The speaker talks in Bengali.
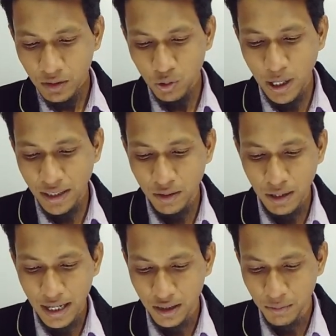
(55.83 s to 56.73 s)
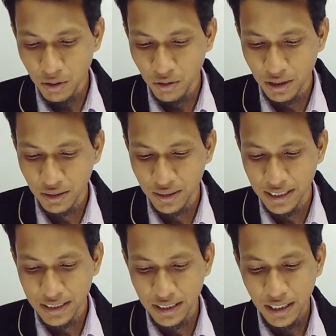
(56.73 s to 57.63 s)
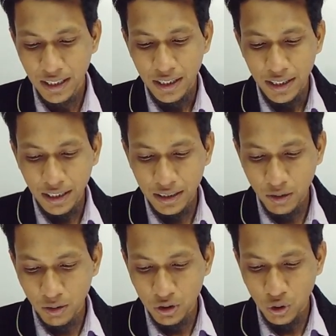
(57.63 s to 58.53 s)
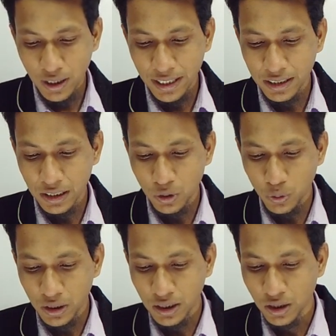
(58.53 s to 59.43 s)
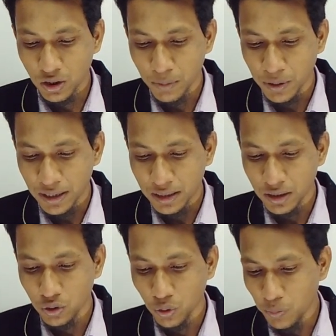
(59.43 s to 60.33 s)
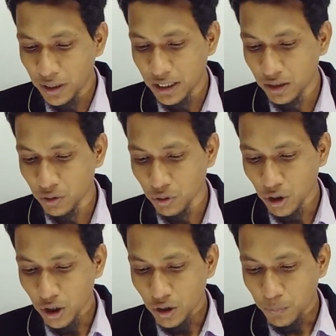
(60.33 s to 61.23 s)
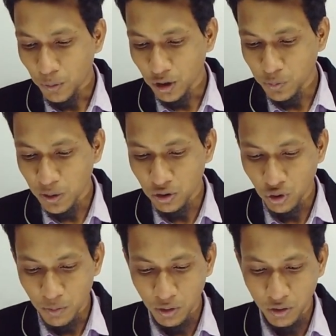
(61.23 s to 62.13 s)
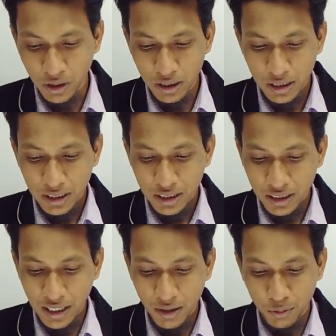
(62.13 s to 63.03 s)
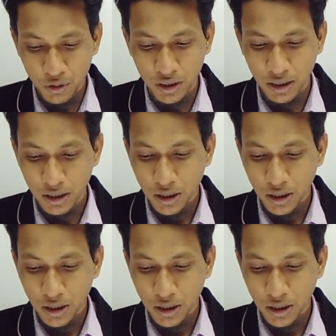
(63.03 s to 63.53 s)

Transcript: তো আট আট নম্বর অঙ্কটা এখানে কী আছে একটি অঞ্চলে একটি তড়িৎ ক্ষেত্র এবং একটি চুম্বক ক্ষেত্র পরস্পর সমকোণে ক্রিয়া করছে